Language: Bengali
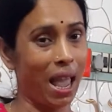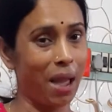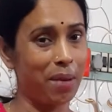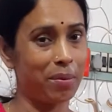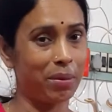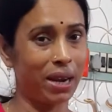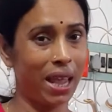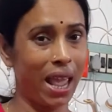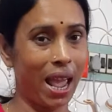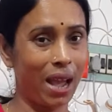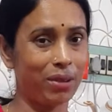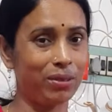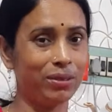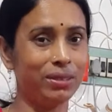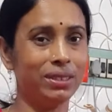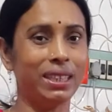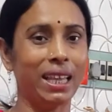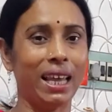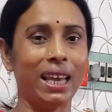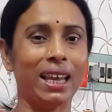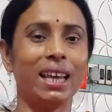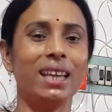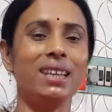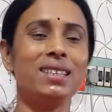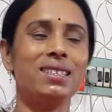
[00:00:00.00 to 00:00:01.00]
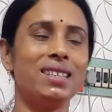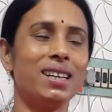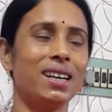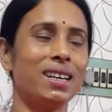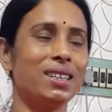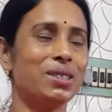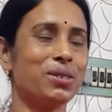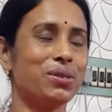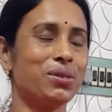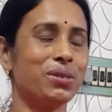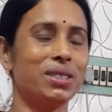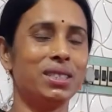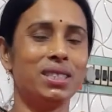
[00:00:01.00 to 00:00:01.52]
মানে এখন থেকেই
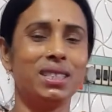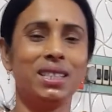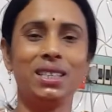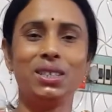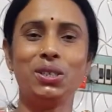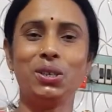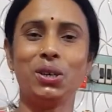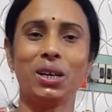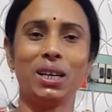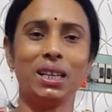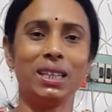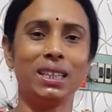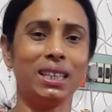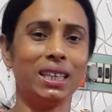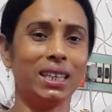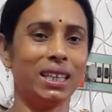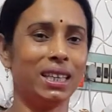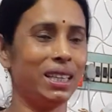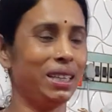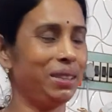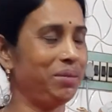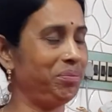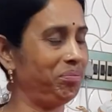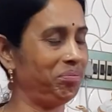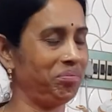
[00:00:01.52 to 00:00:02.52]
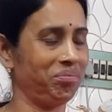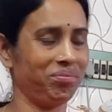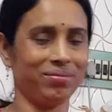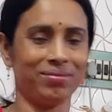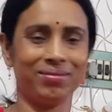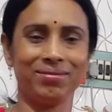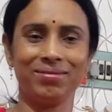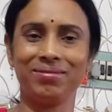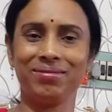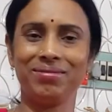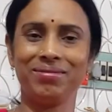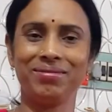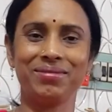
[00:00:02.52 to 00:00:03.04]
স্টার্ট করছি সকাল থেকে
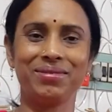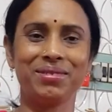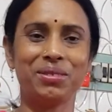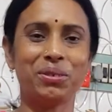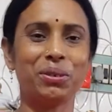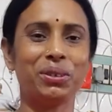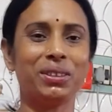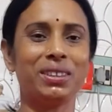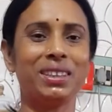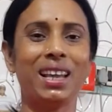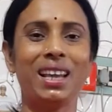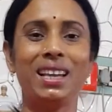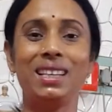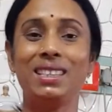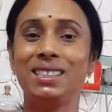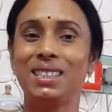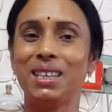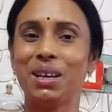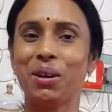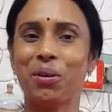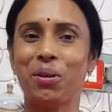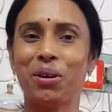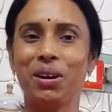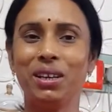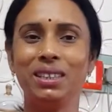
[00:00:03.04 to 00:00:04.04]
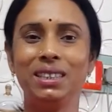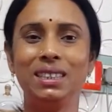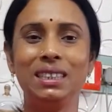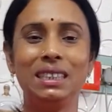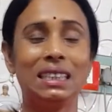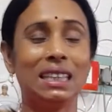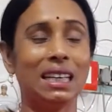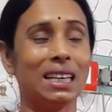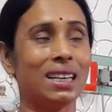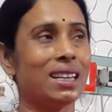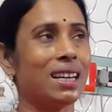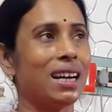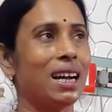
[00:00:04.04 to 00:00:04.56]
করতে ইচ্ছে হয়নি
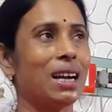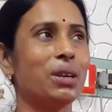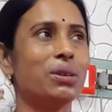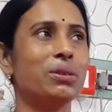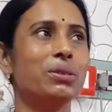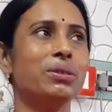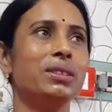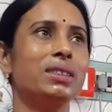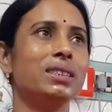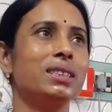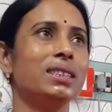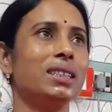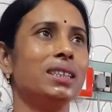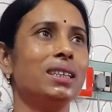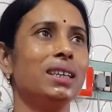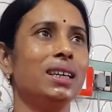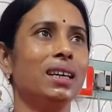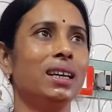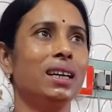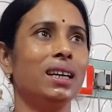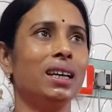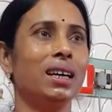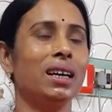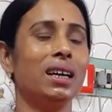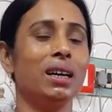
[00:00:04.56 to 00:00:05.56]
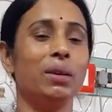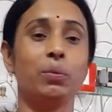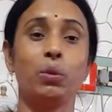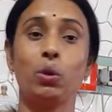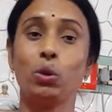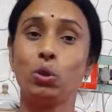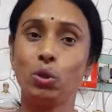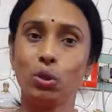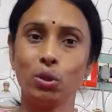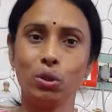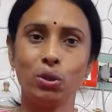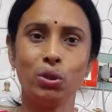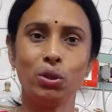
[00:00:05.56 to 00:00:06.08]
তার কারণ হয়েছে
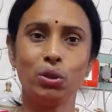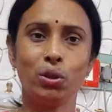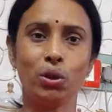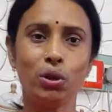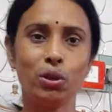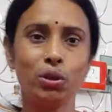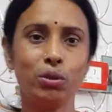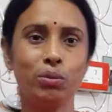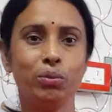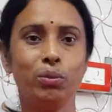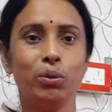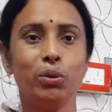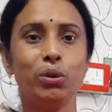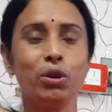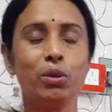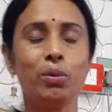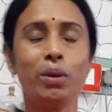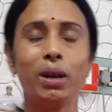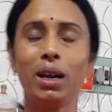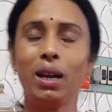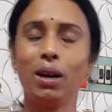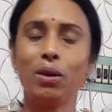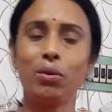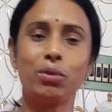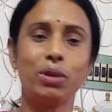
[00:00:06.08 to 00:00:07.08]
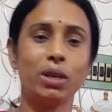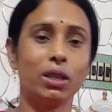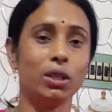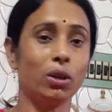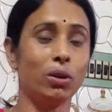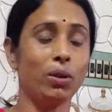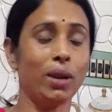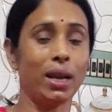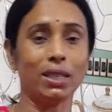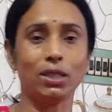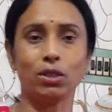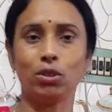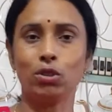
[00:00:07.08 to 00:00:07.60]
প্রচণ্ড গরম ভোরবেলা উঠে
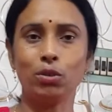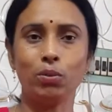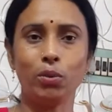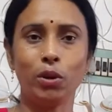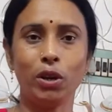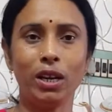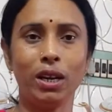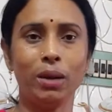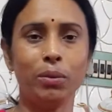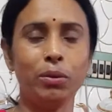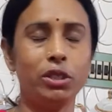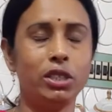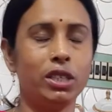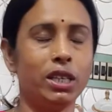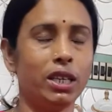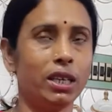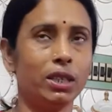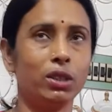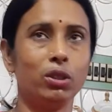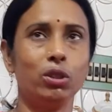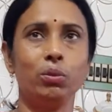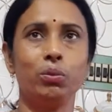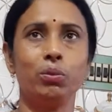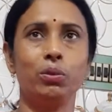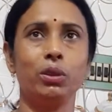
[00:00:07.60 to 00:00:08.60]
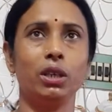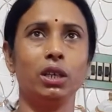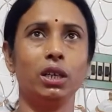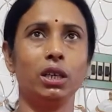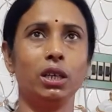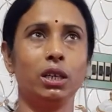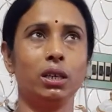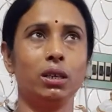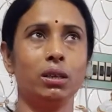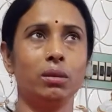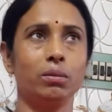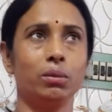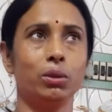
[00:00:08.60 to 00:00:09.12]
ধরো আজকেও পয়লা বৈশাখ তো
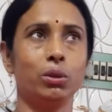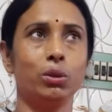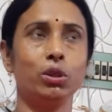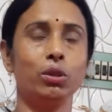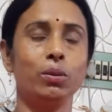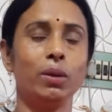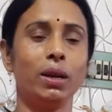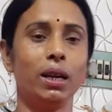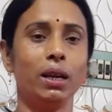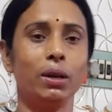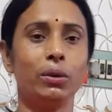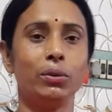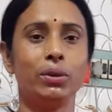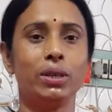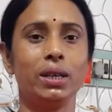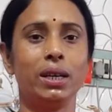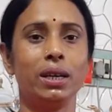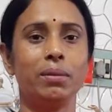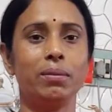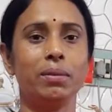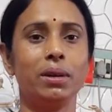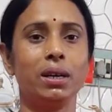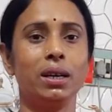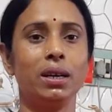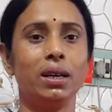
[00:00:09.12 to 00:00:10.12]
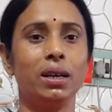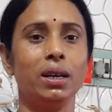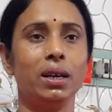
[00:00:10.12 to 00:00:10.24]
ভোরবেলা উঠে আমরা